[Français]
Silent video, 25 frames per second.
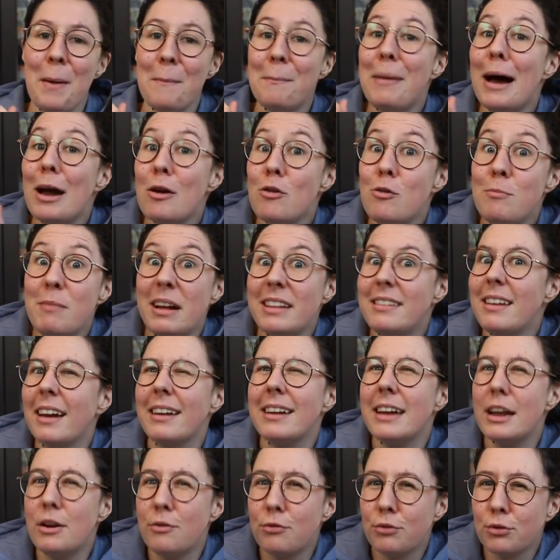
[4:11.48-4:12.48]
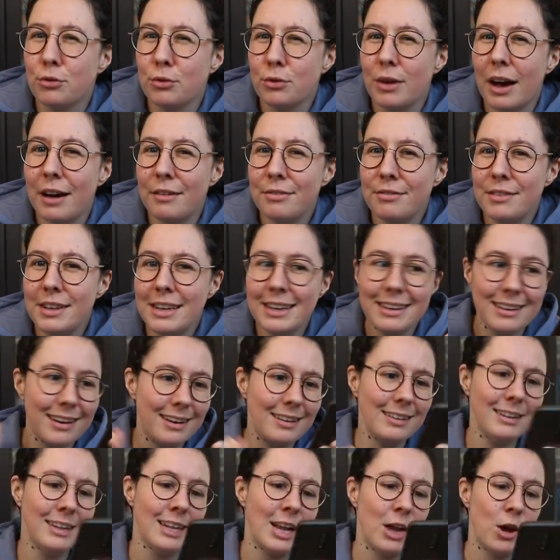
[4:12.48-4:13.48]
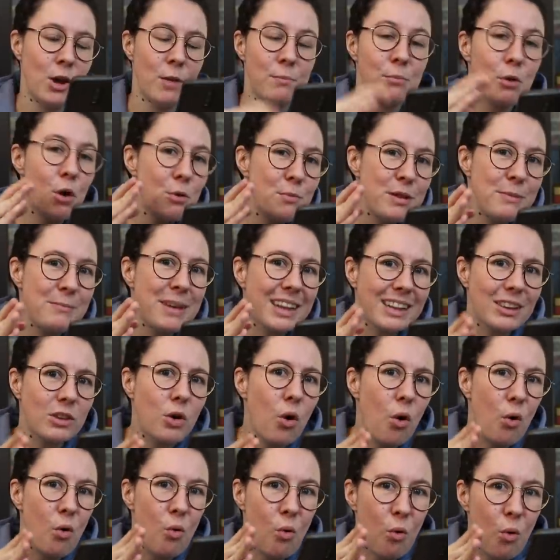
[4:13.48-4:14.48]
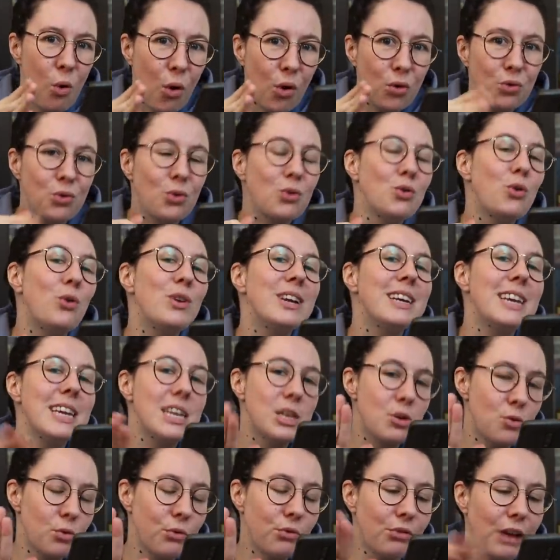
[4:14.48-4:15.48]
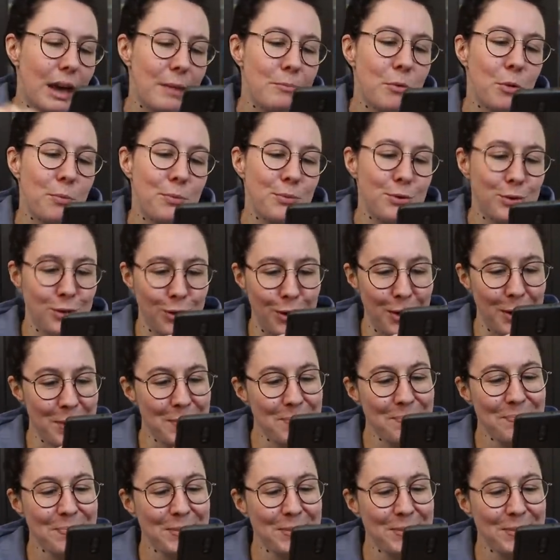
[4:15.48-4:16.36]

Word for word: par le matériel photographique. Hein. Promis, maintenant, on rentre dans les questions vraiment puzzle.